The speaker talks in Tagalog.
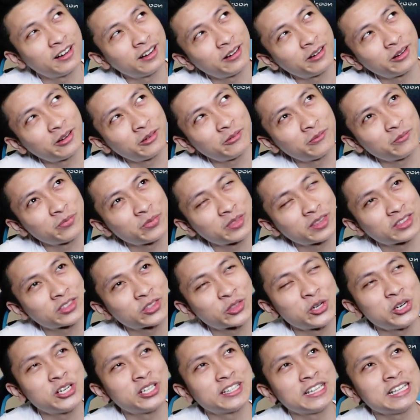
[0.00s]
um,
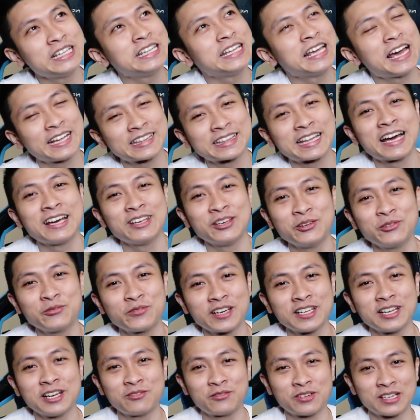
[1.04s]
13 yata yun,
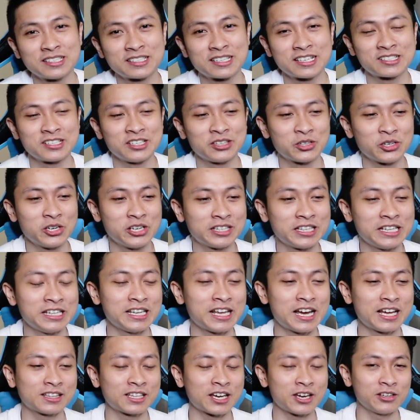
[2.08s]
Final Fantasy
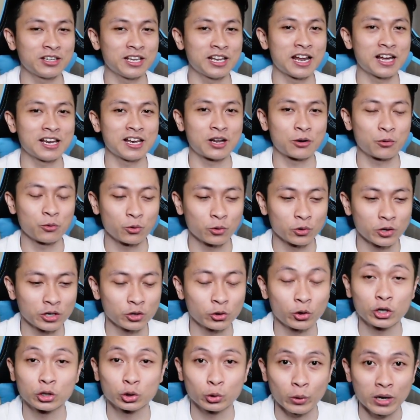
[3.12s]
13 yata yung nilalaro ko
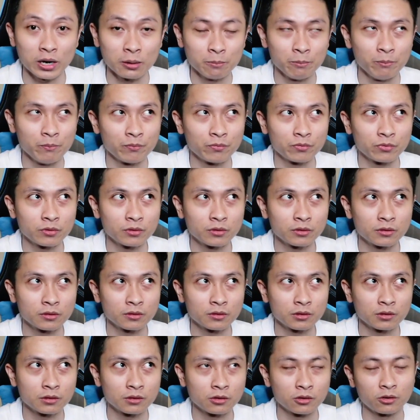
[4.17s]
na yun, or 12.
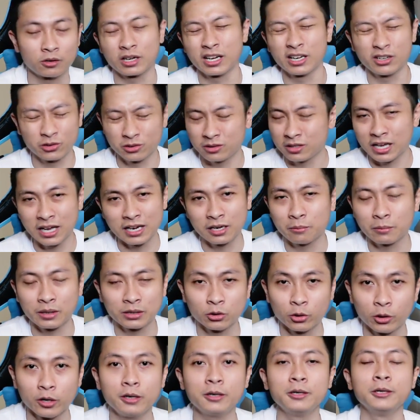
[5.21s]
O ganun,
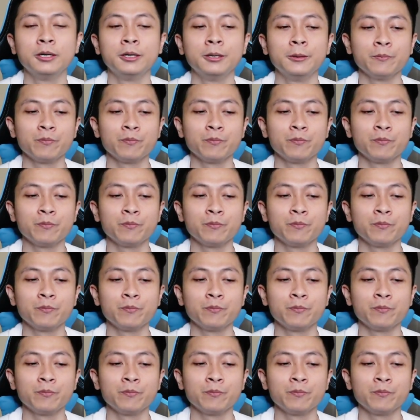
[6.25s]
aliman doon.